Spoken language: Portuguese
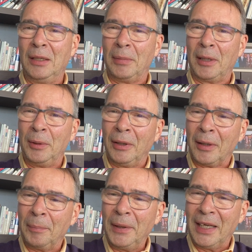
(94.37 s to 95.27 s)
para melhor
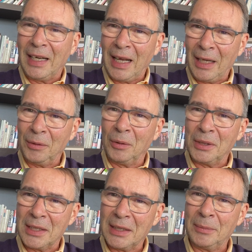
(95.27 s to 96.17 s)
aplicá-lo ao
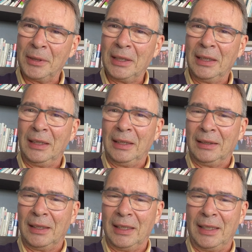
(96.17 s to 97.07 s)
exame
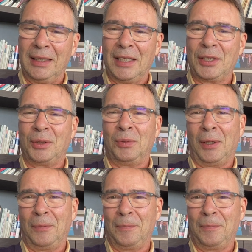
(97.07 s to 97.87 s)
da realidade atual.